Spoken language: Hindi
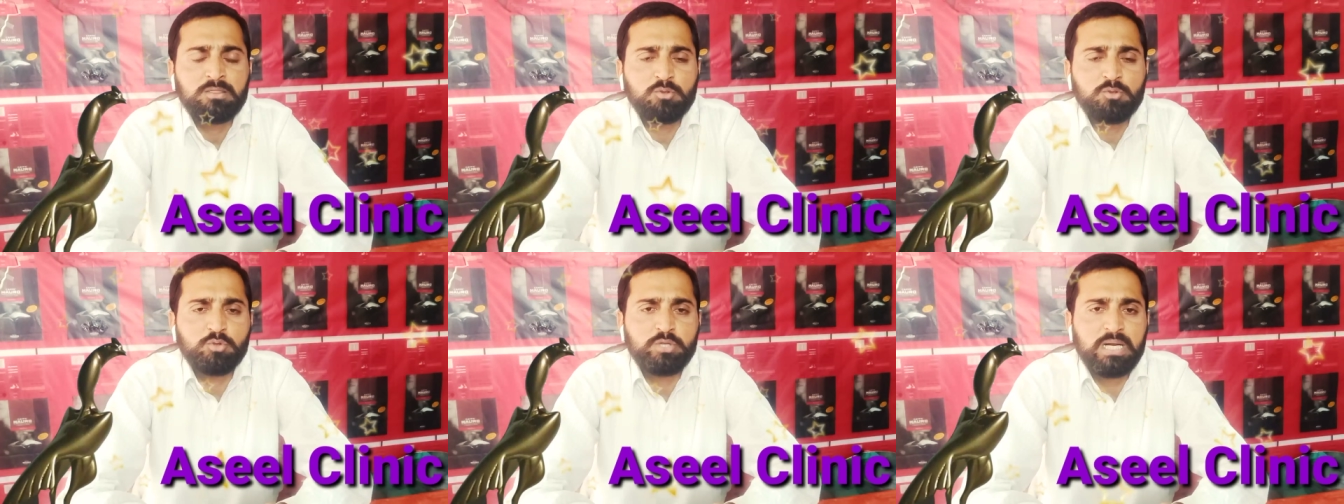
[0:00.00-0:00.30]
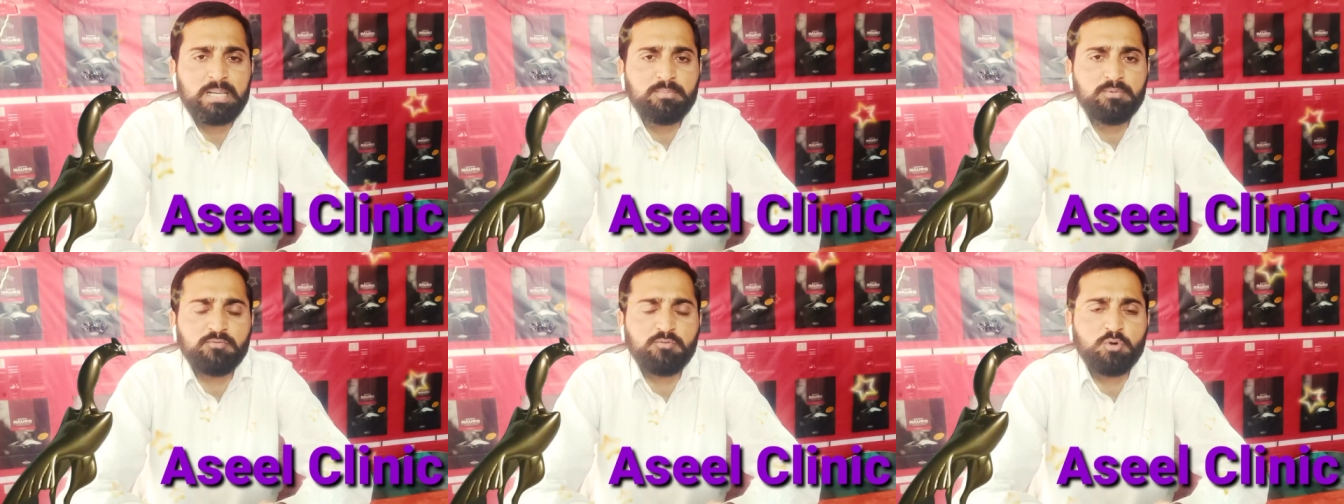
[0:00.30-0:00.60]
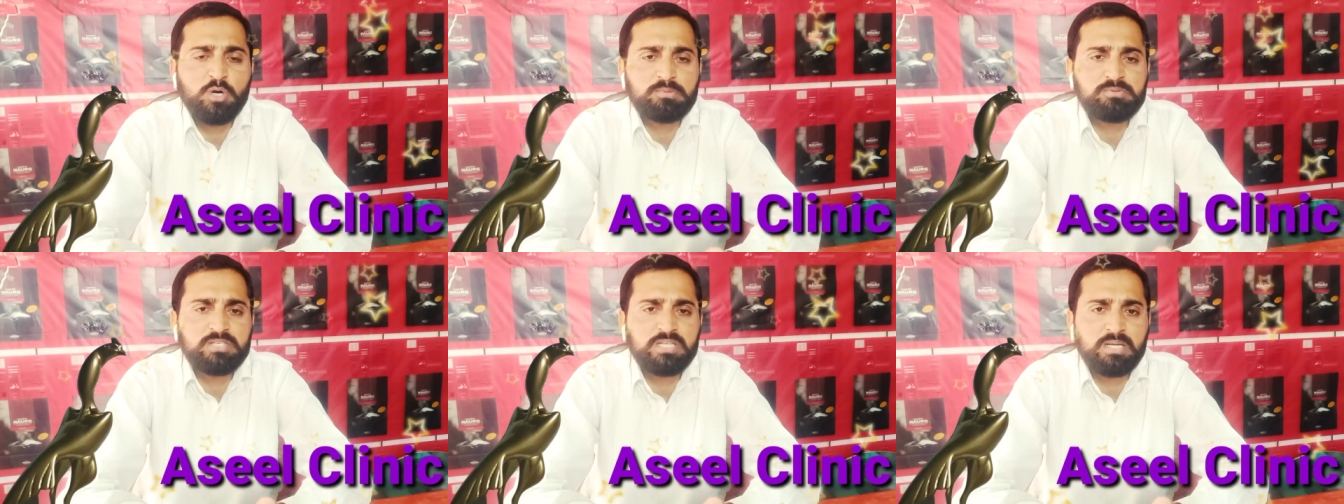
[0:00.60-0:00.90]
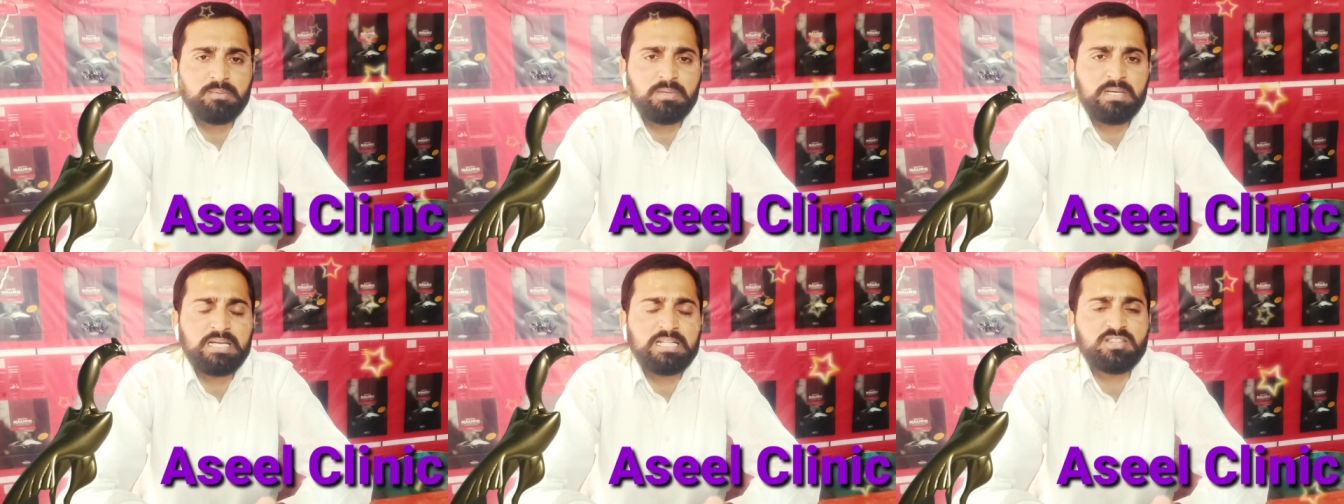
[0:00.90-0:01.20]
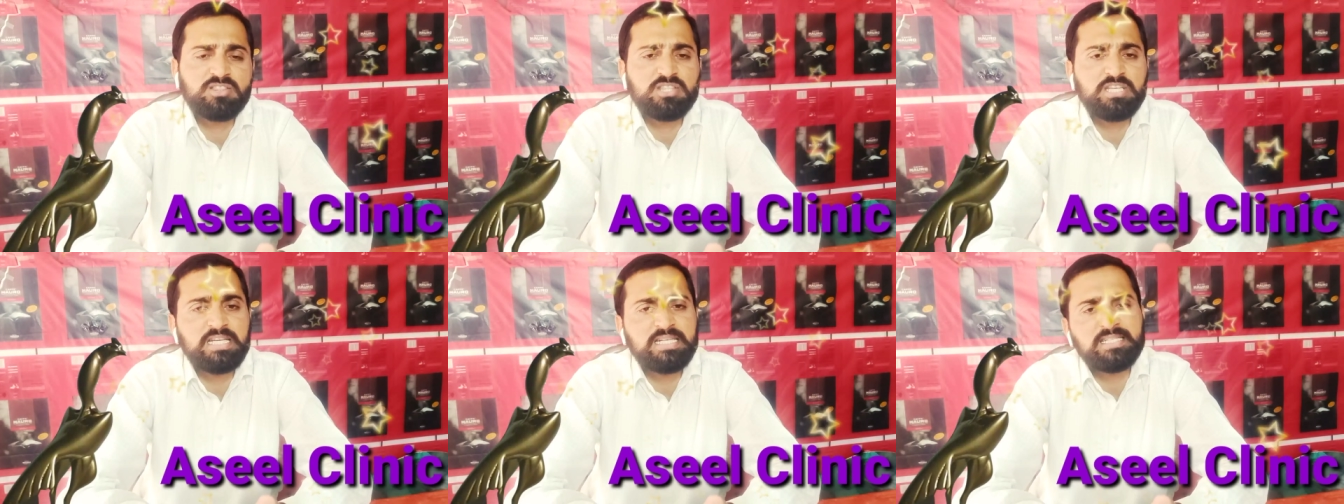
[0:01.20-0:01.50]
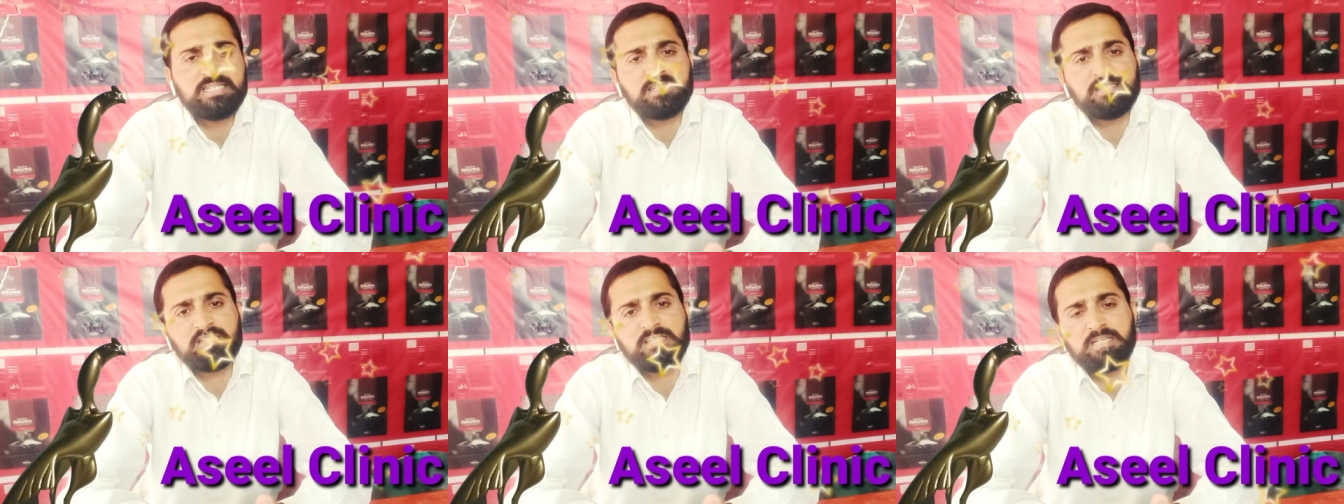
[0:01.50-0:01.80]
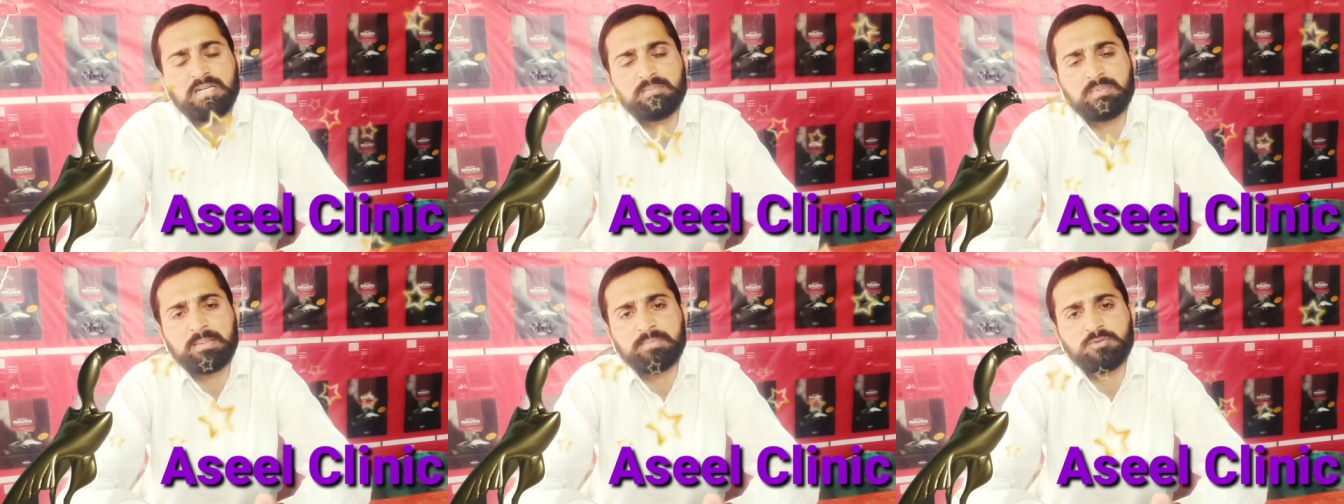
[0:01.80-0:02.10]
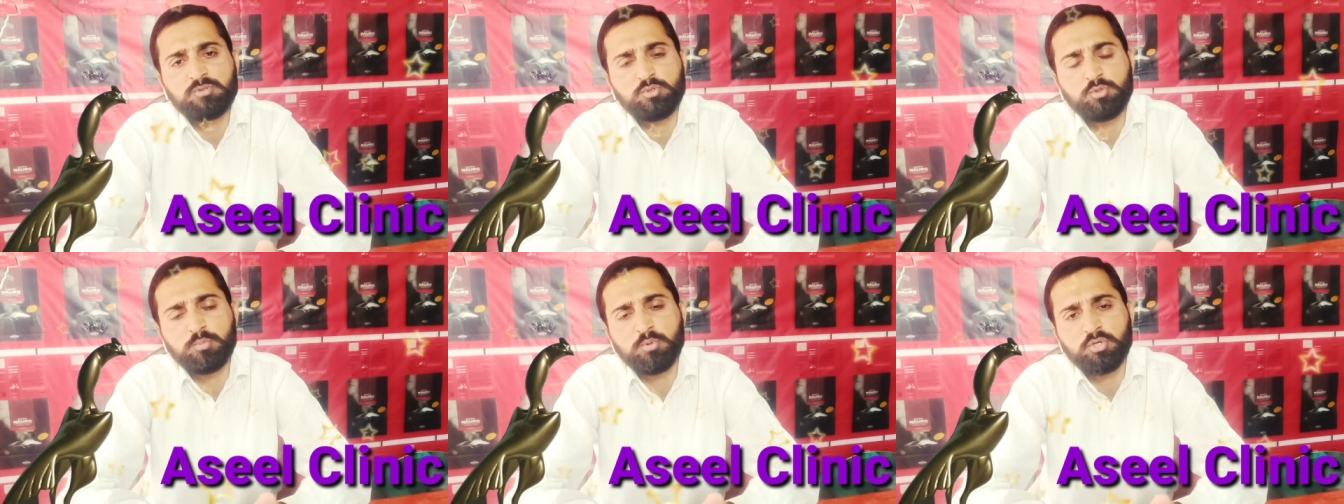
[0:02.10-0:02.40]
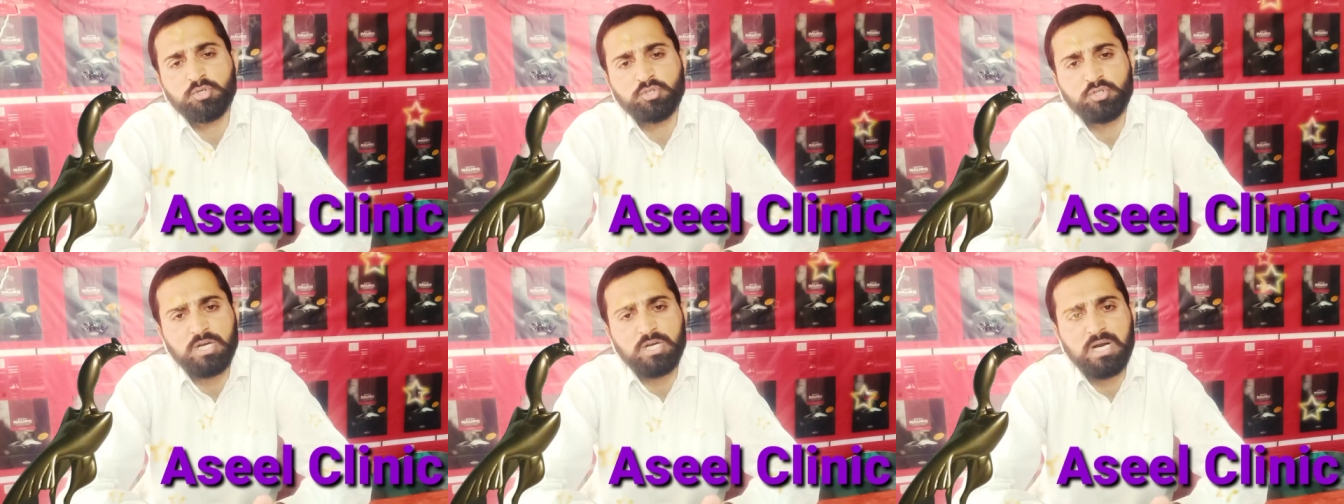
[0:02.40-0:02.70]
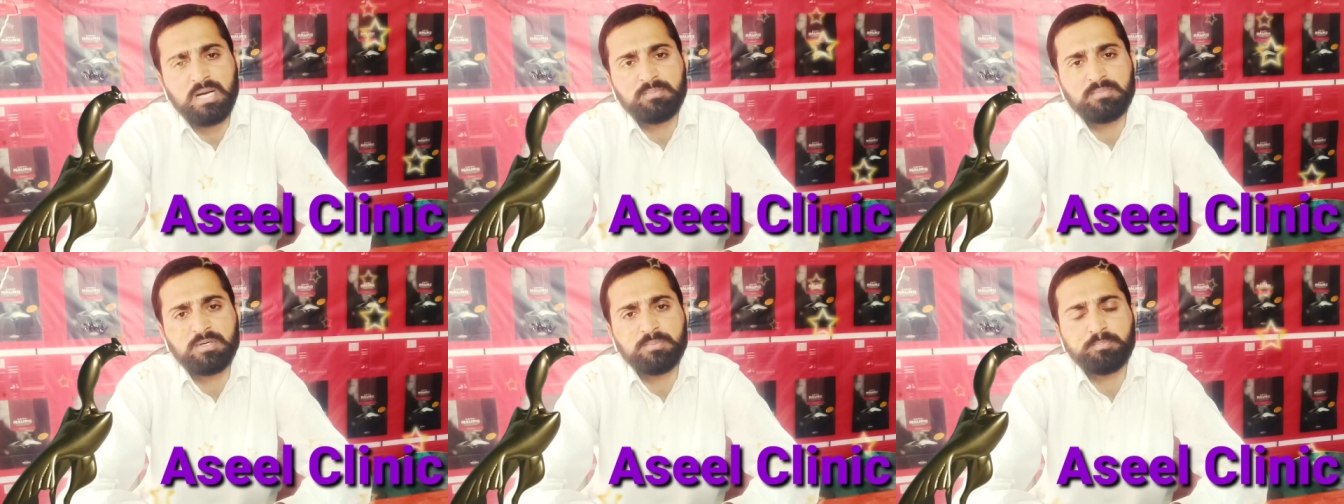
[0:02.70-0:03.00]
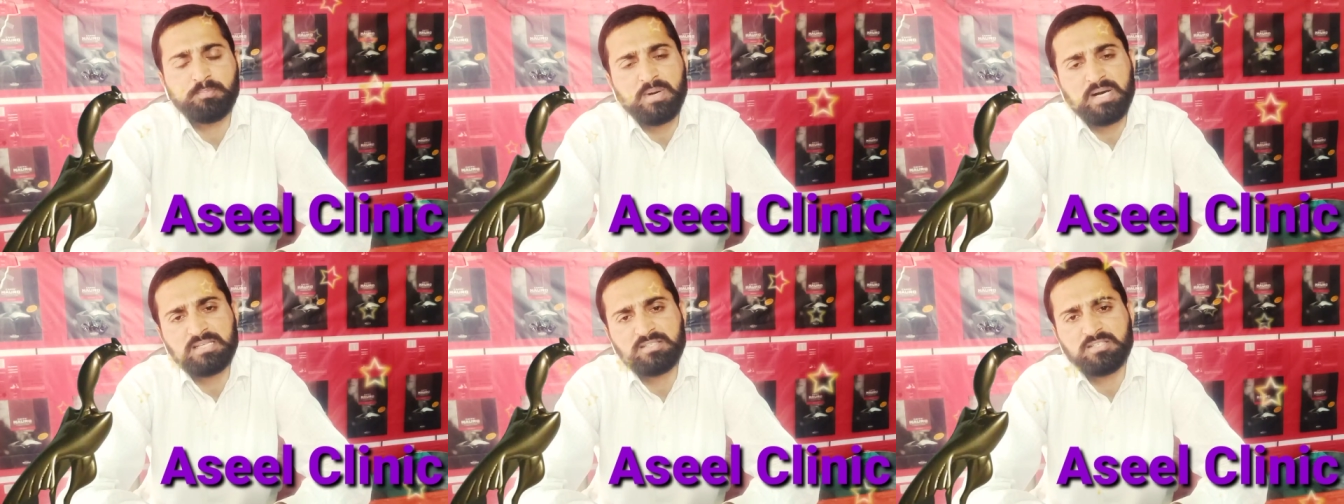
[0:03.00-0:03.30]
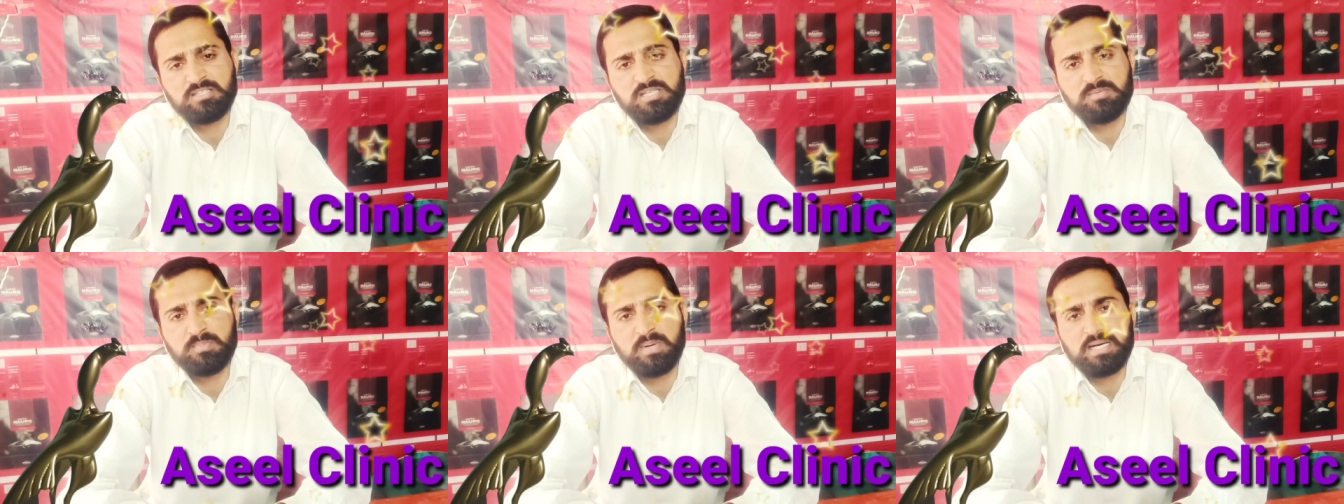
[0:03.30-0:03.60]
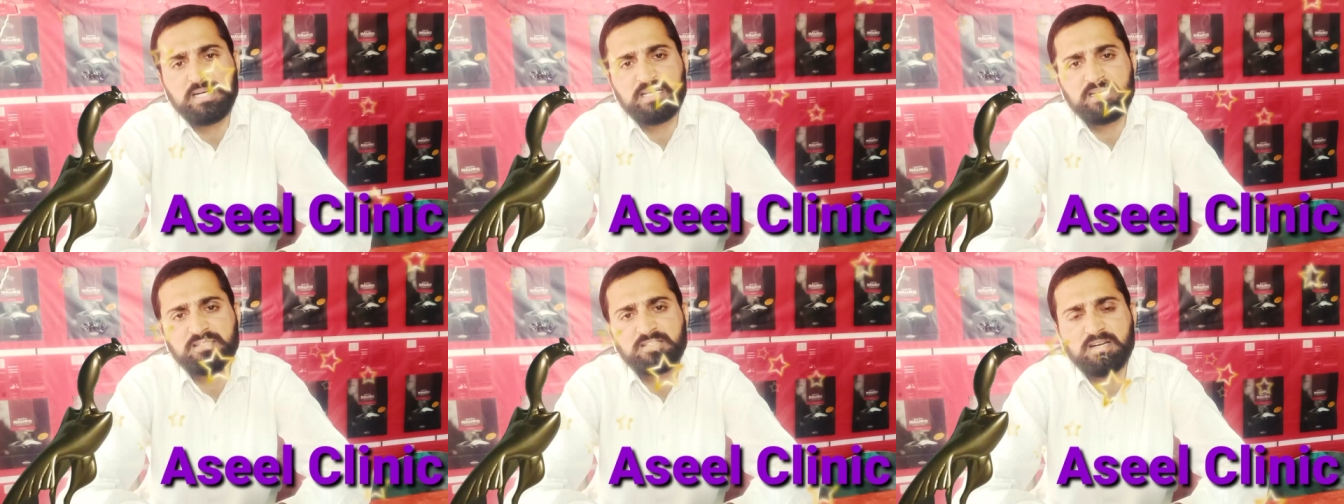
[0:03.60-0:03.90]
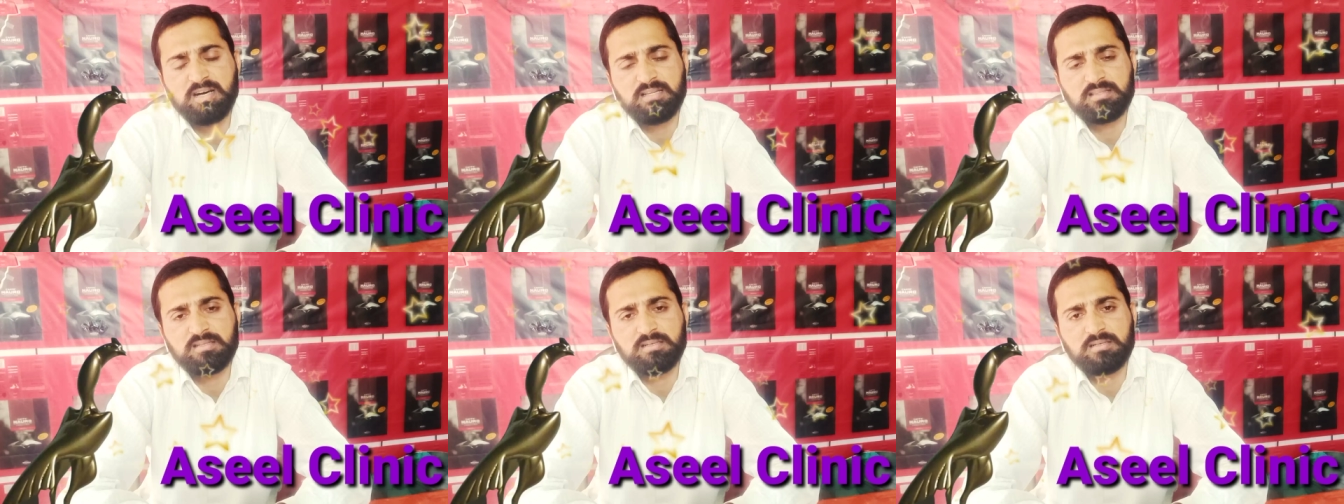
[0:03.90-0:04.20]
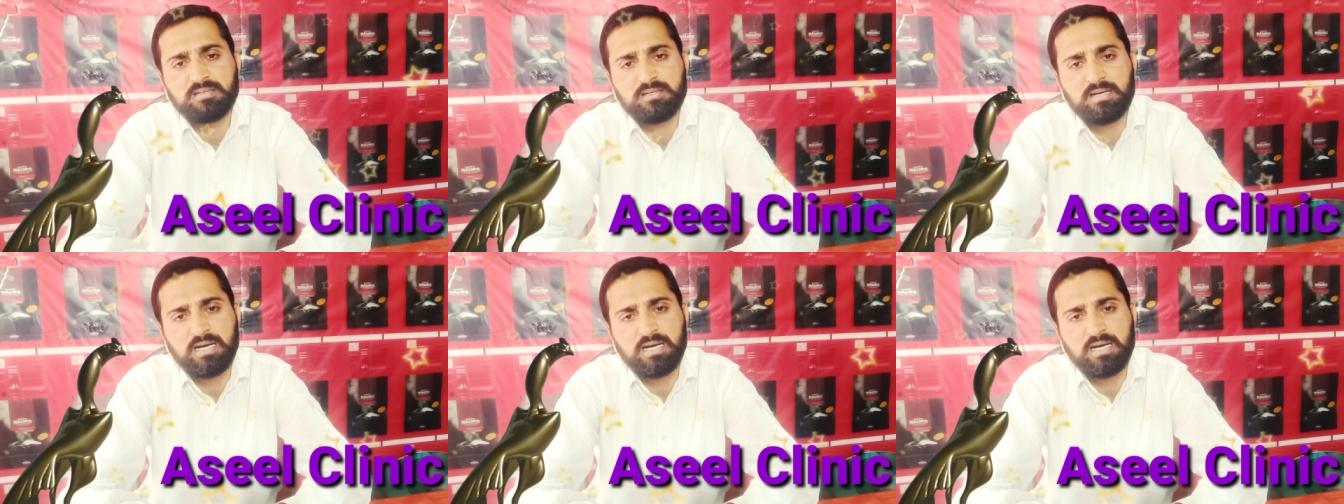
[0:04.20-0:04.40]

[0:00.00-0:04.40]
तो जनाब वो आप सिरप ले लें तीन सी सिरप आप सुबह शाम पाँच सी पानी के साथ